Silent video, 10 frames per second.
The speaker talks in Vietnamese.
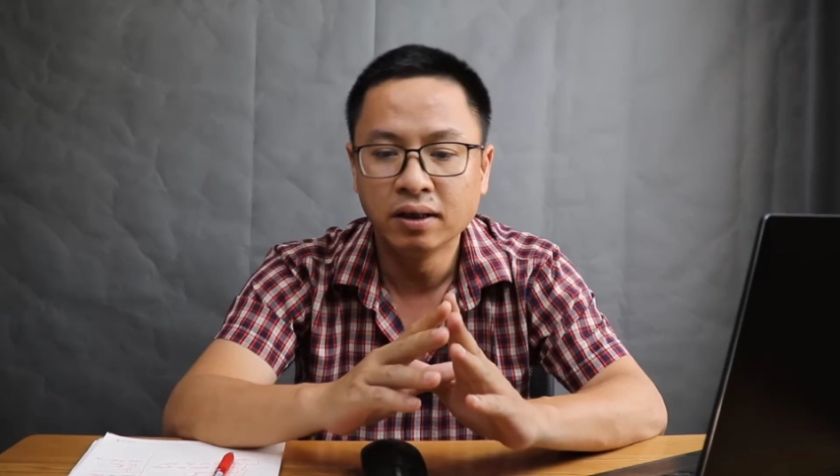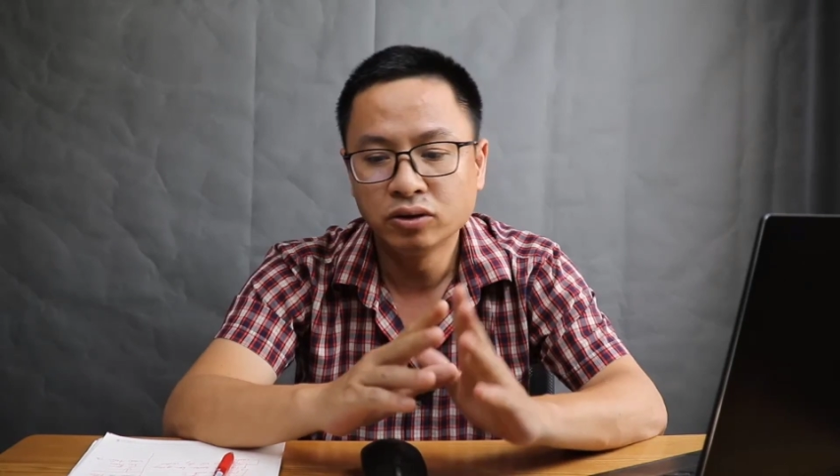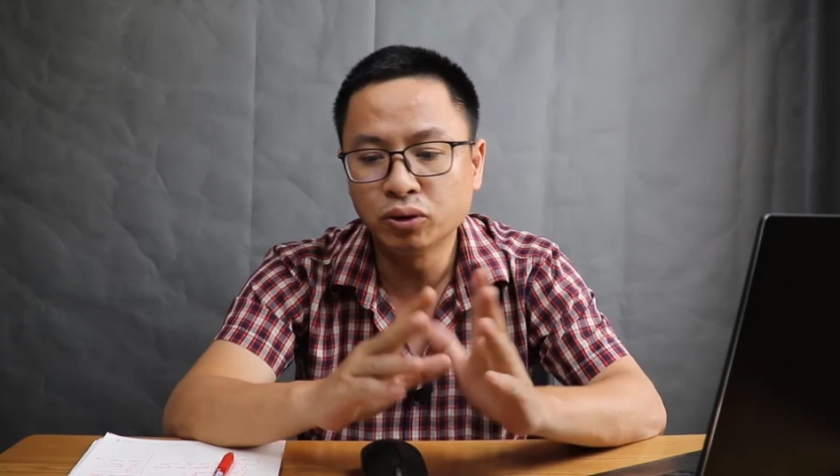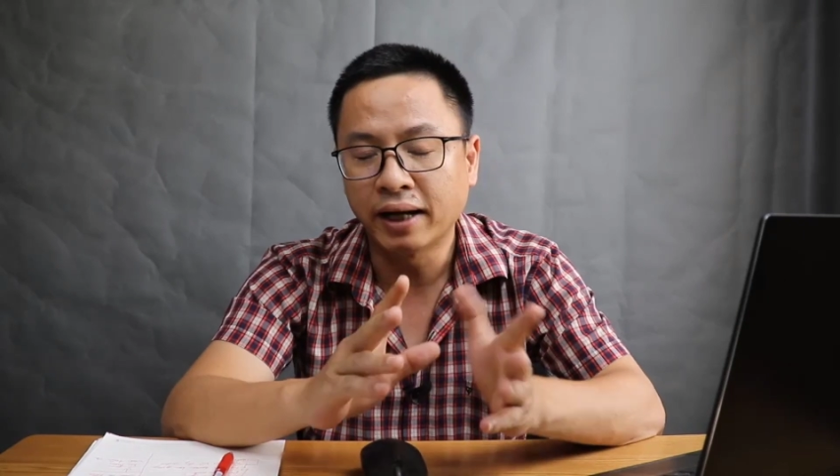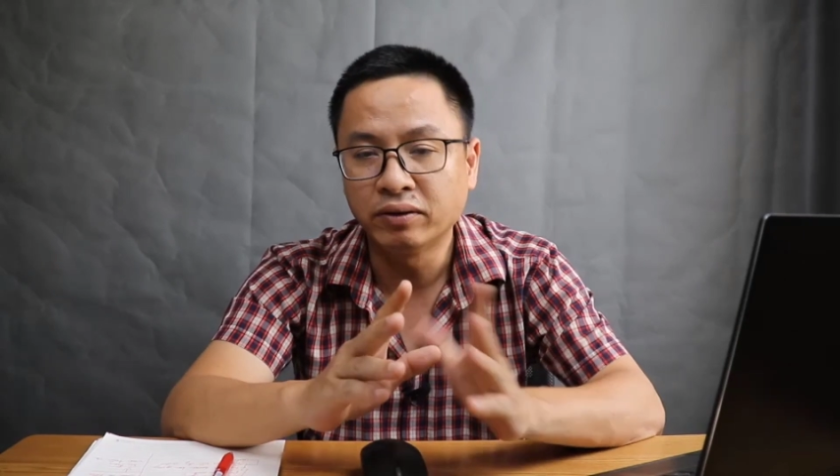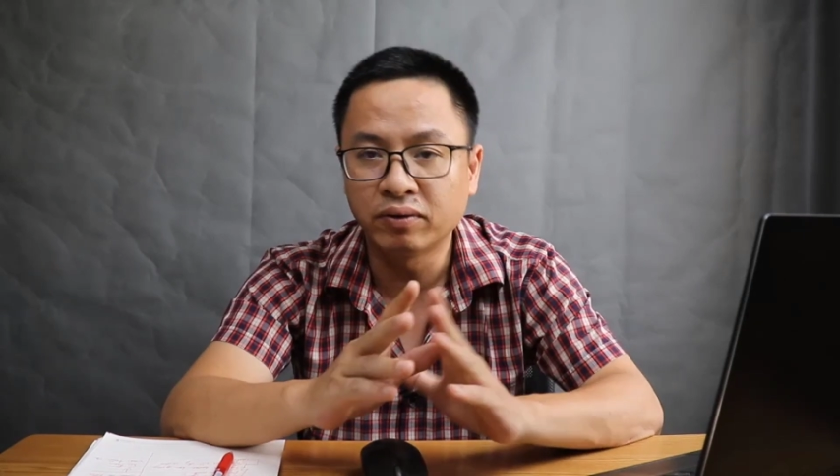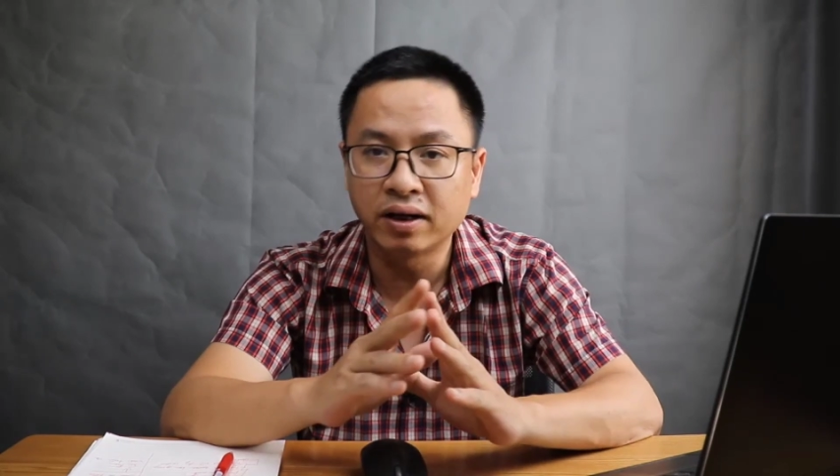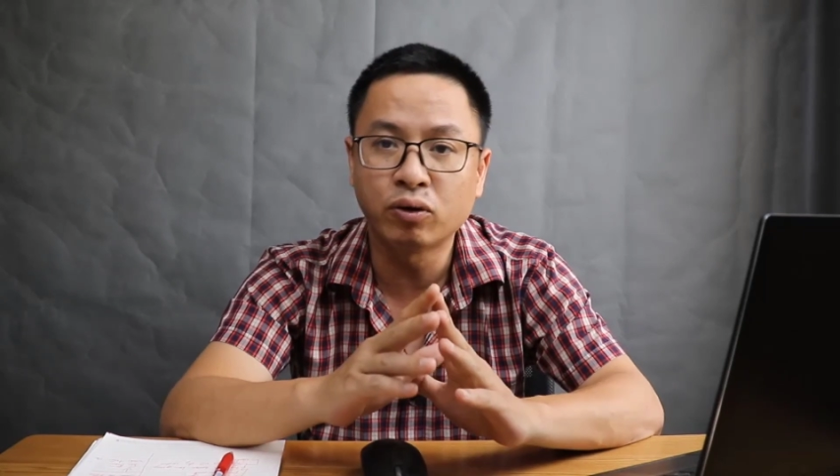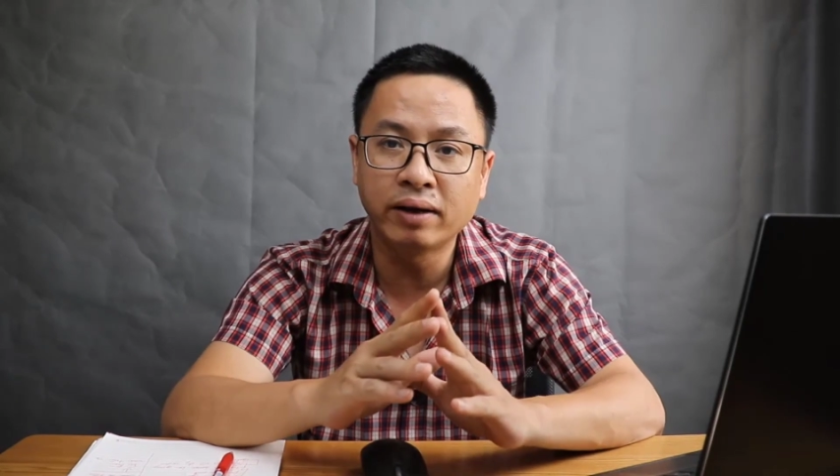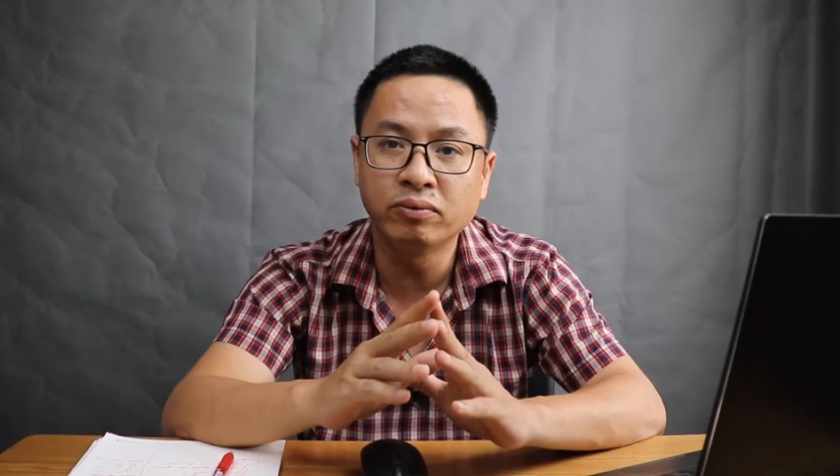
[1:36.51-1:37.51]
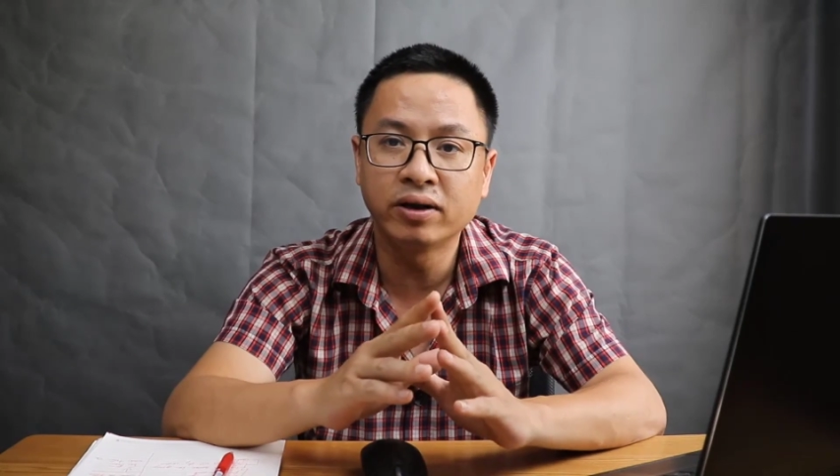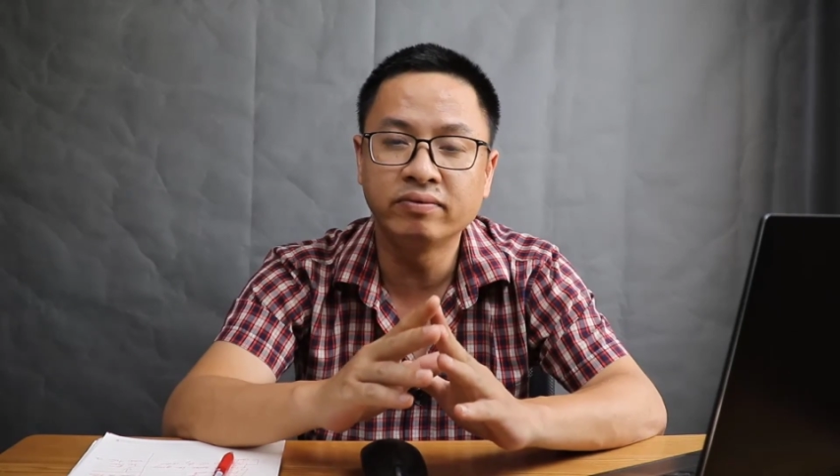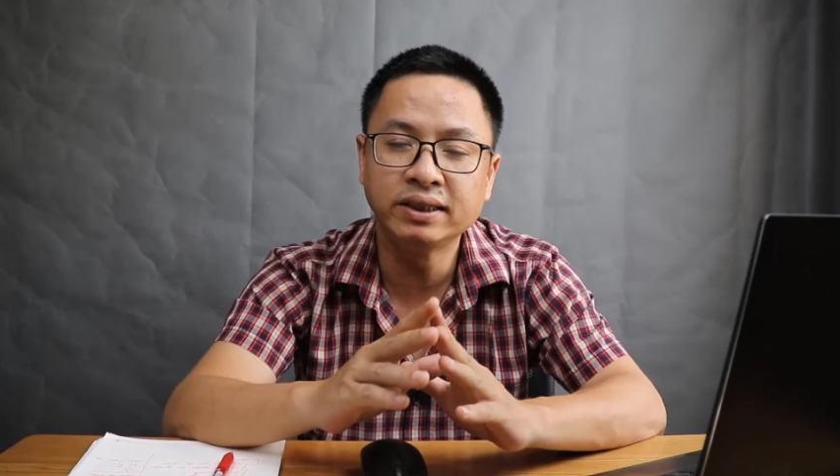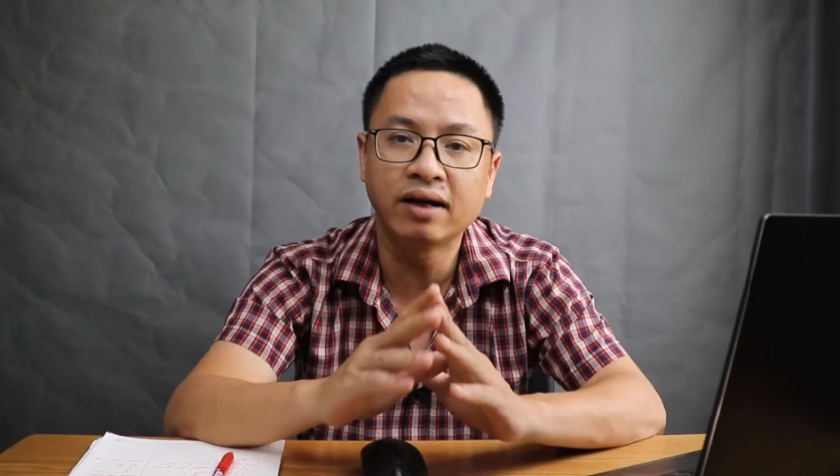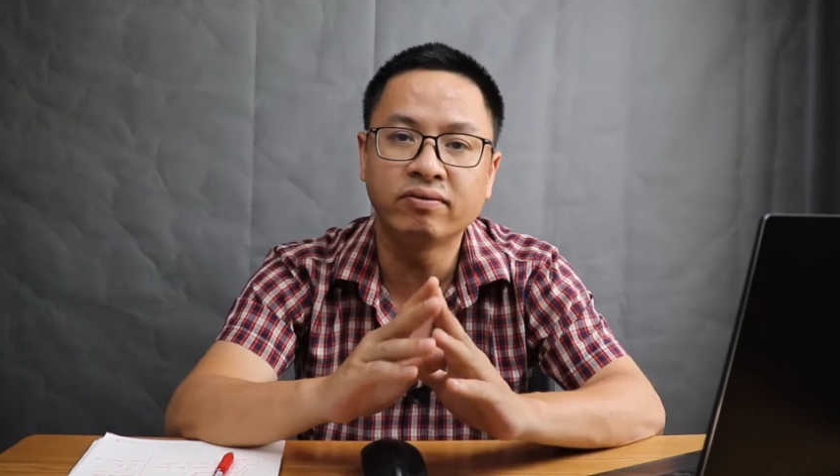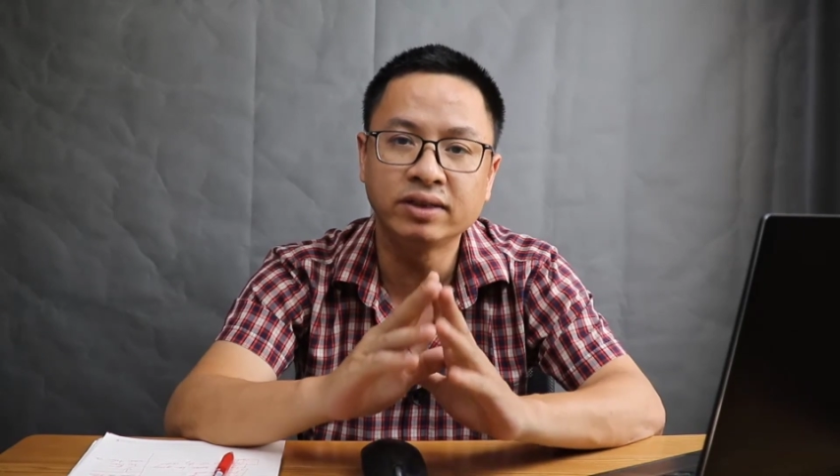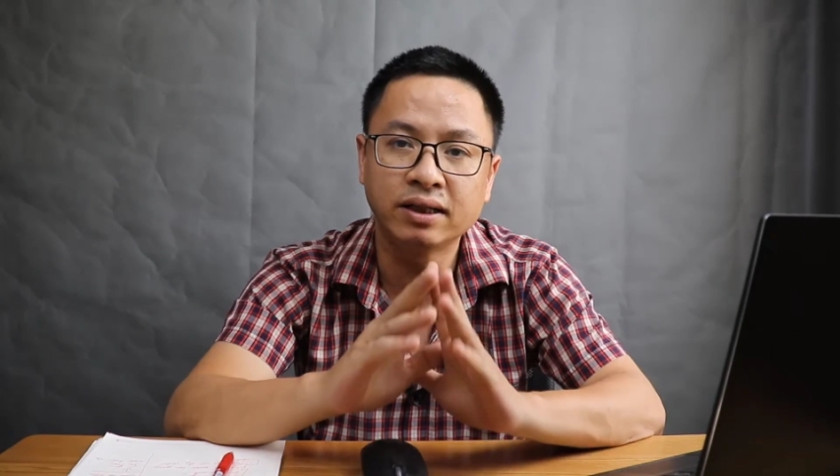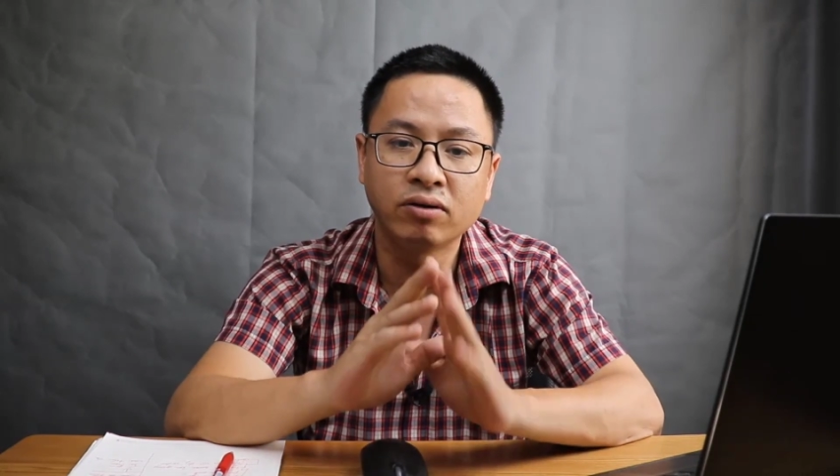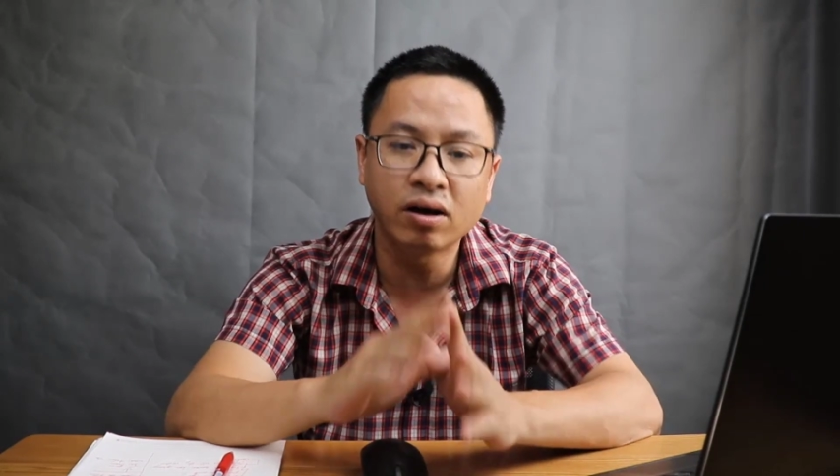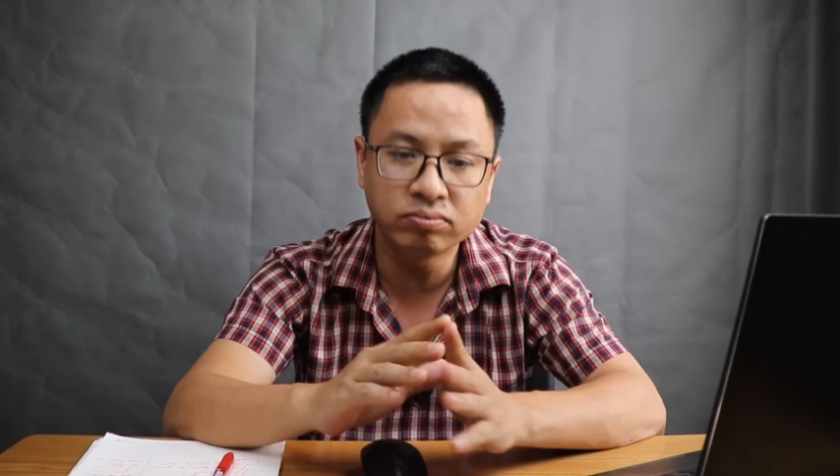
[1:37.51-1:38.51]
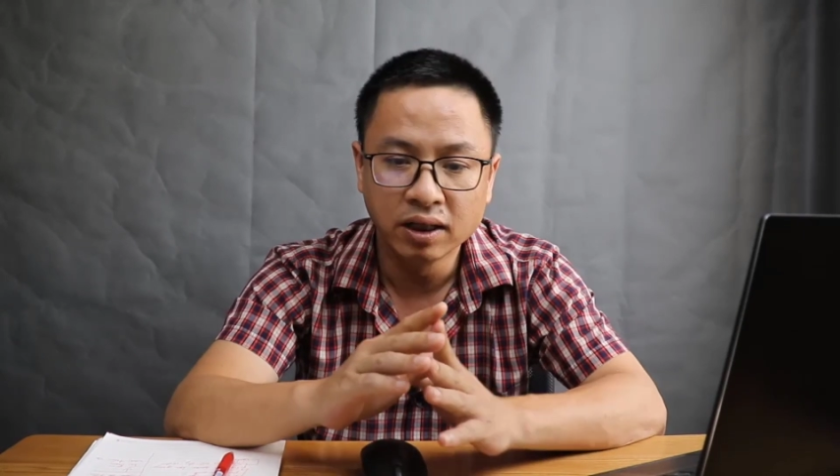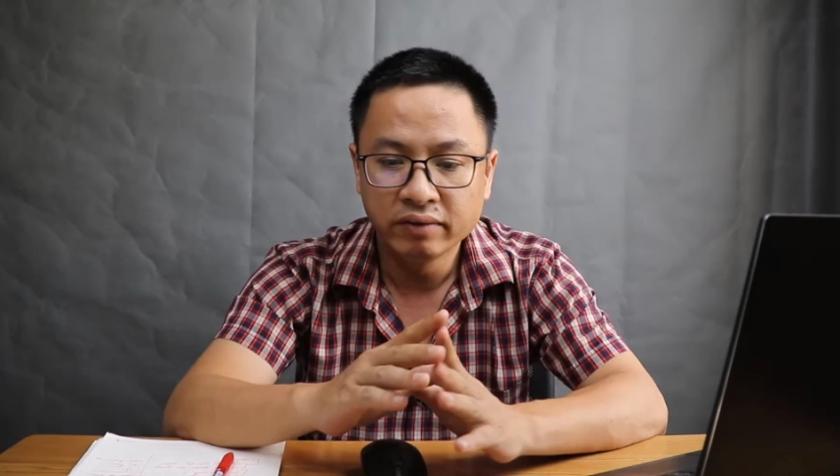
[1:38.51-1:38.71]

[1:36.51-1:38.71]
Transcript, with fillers: chụp ảnh hoặc là quay một cái video video gốc